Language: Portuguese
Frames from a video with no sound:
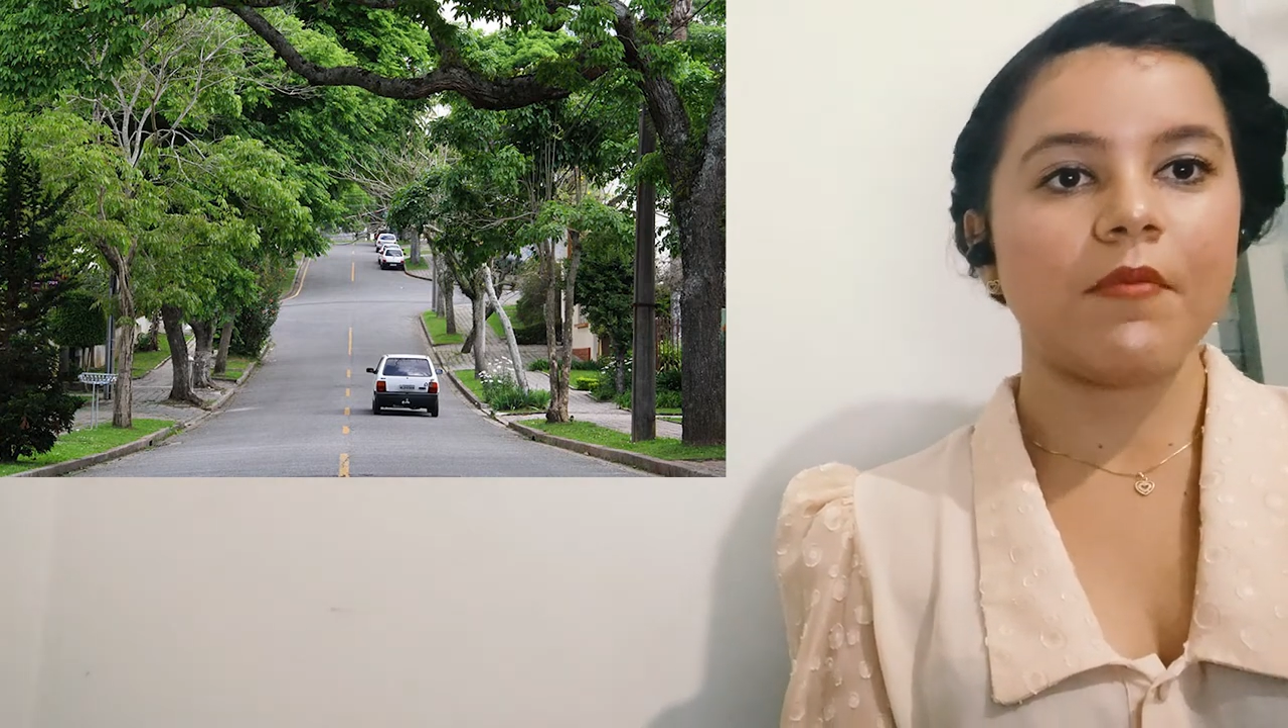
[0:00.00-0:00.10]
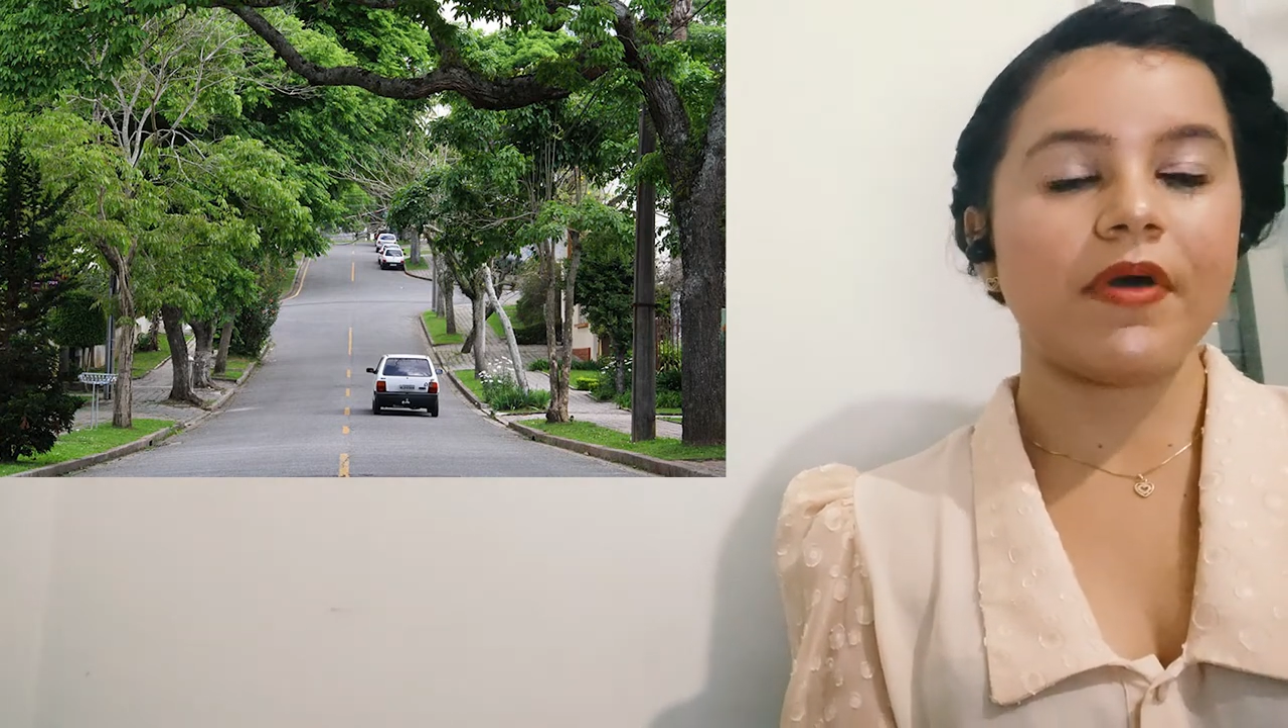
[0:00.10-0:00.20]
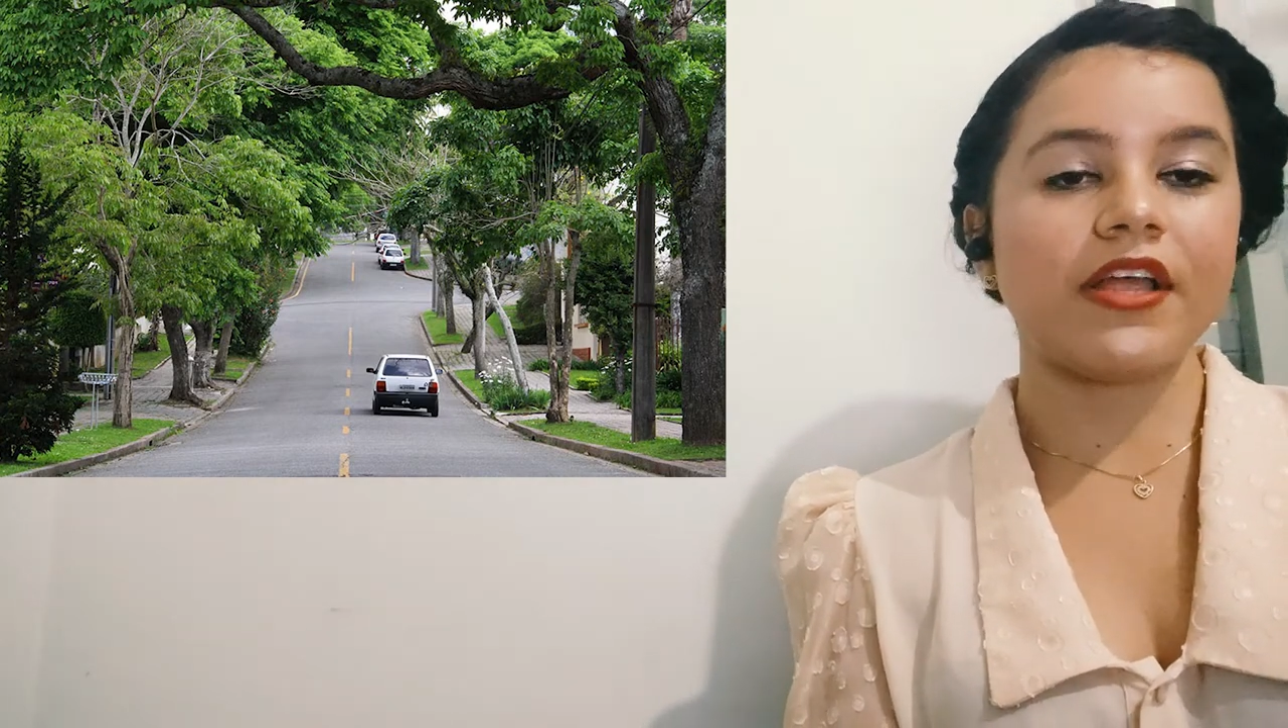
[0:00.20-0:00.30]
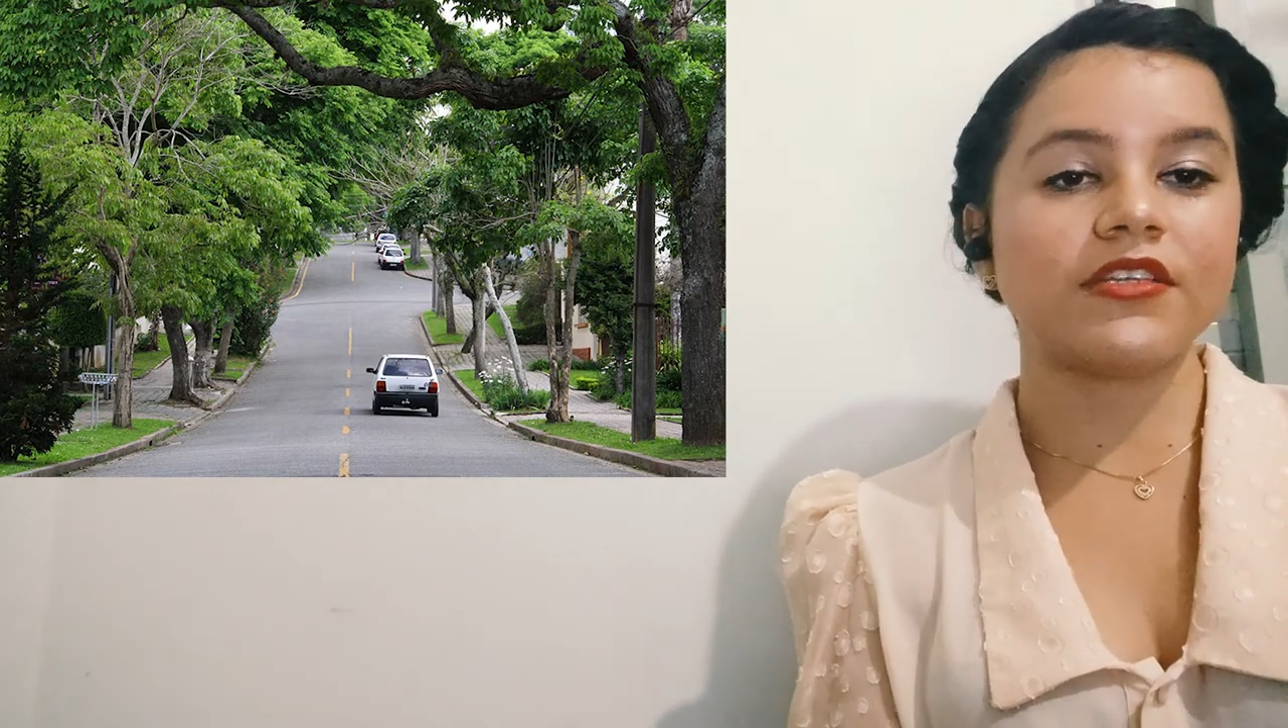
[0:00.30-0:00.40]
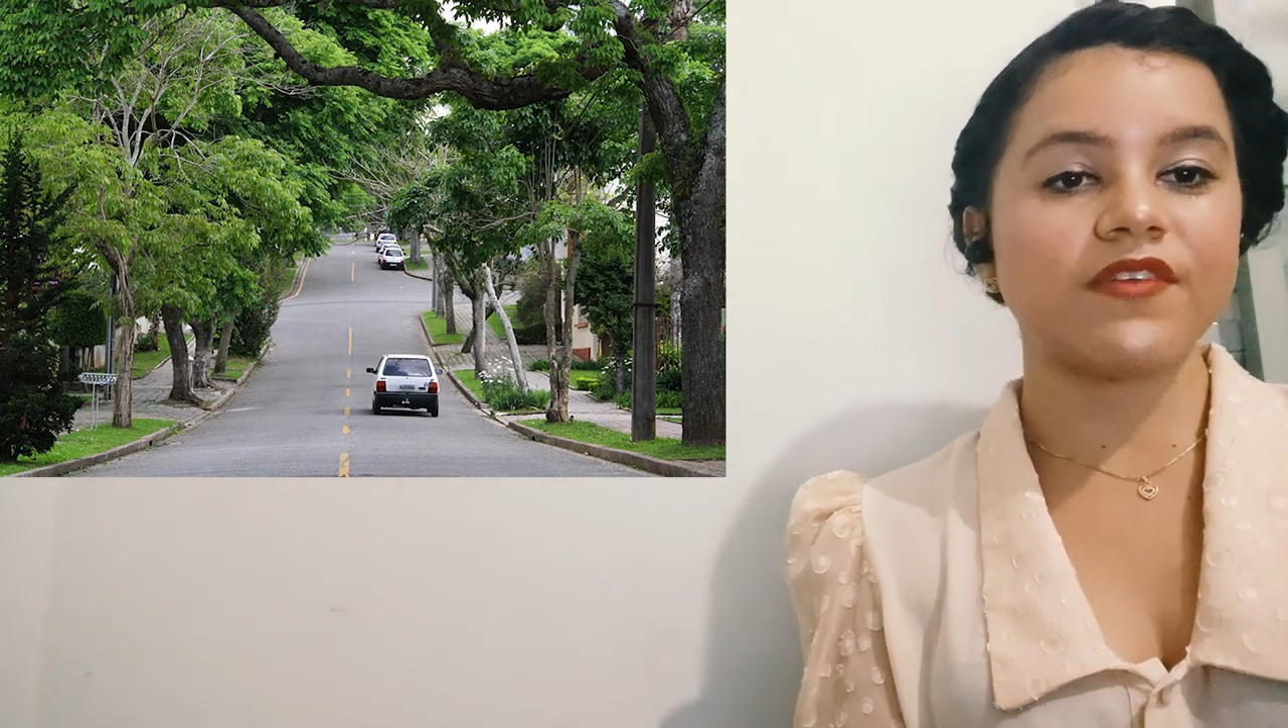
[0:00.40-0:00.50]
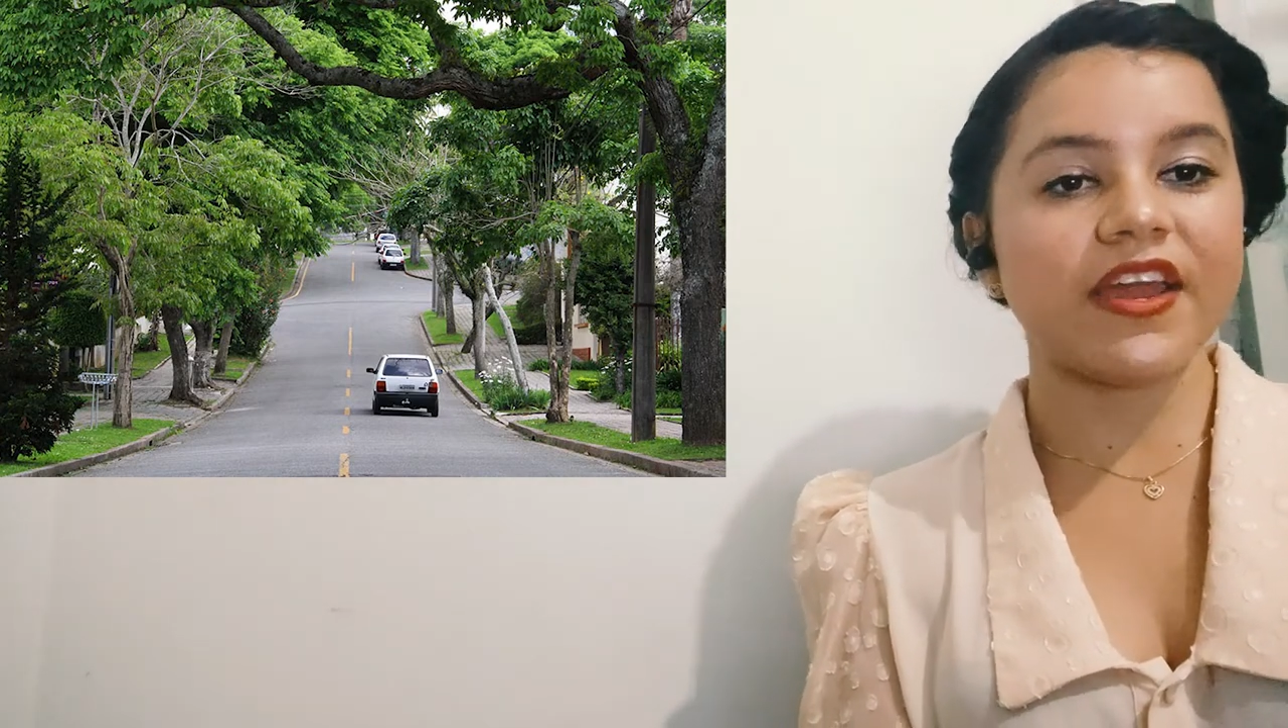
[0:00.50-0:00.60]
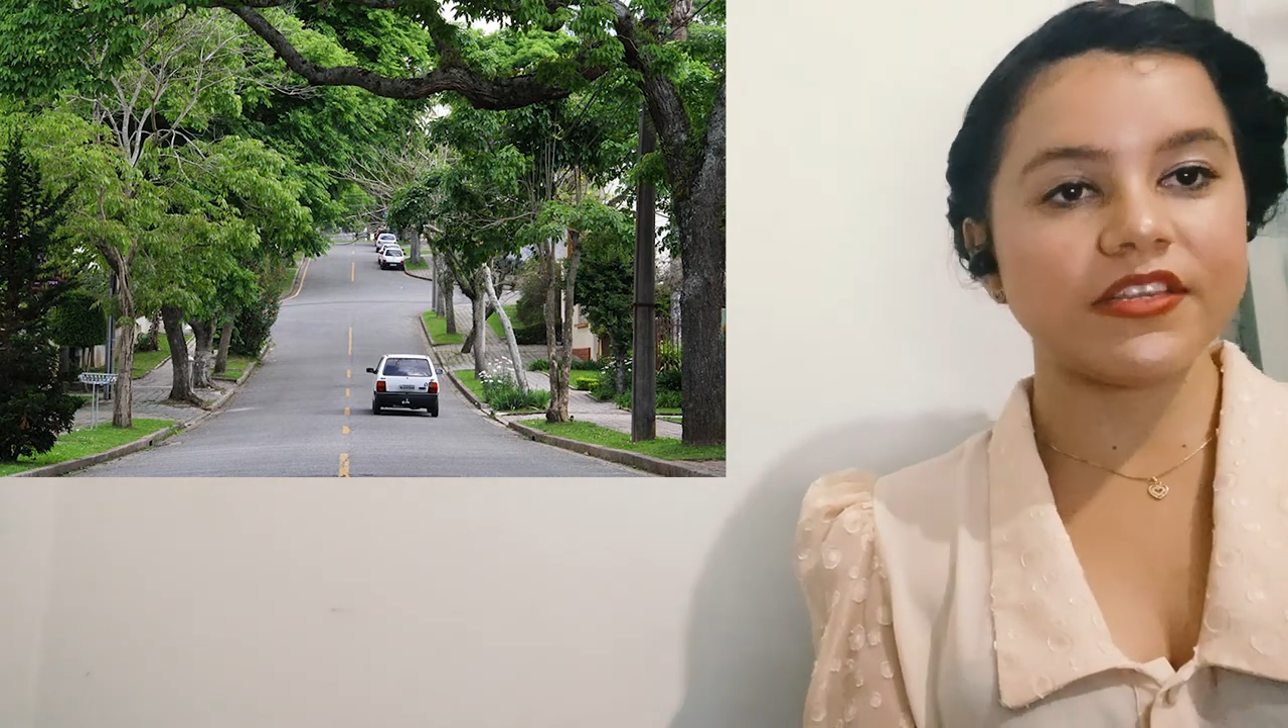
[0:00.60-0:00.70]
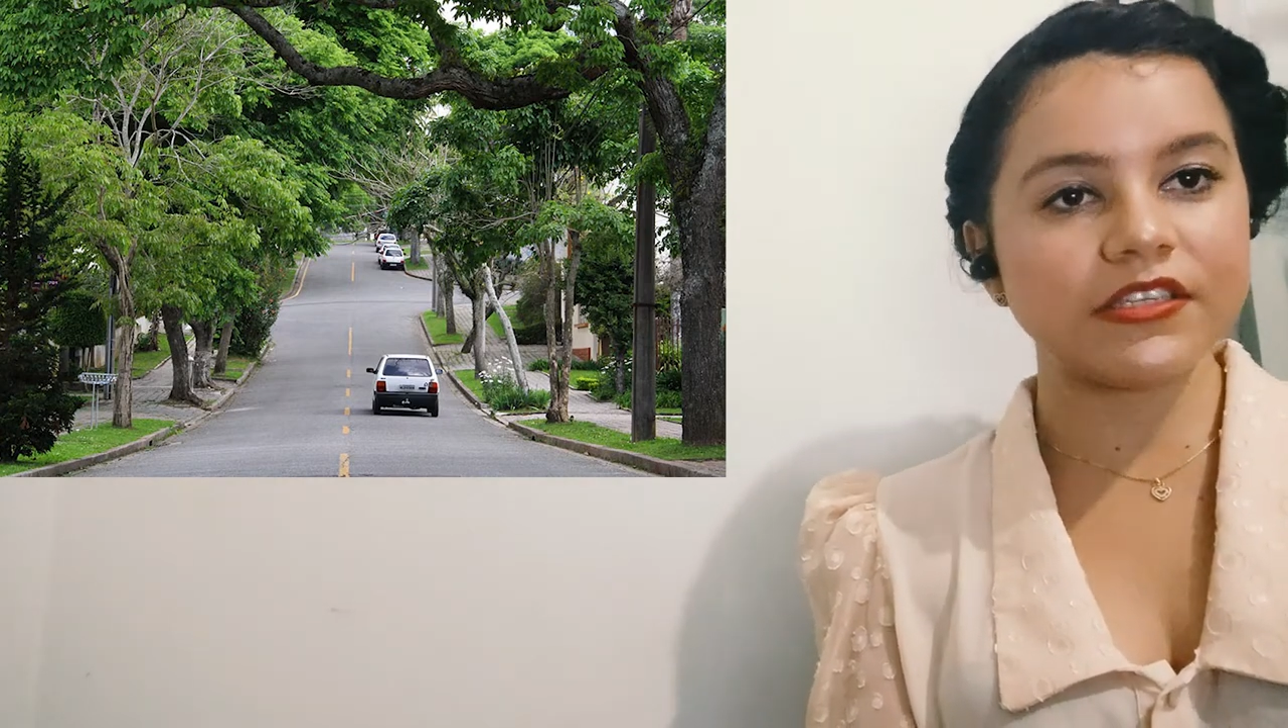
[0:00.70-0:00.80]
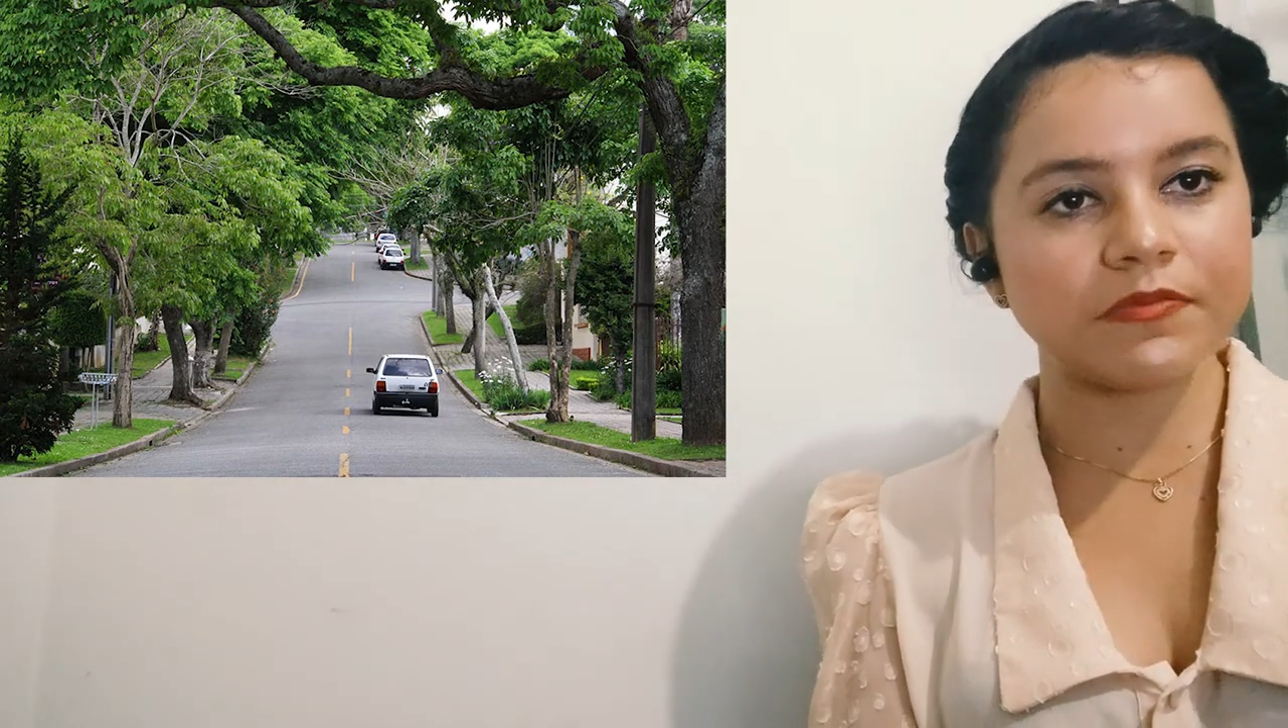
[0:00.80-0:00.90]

para as várias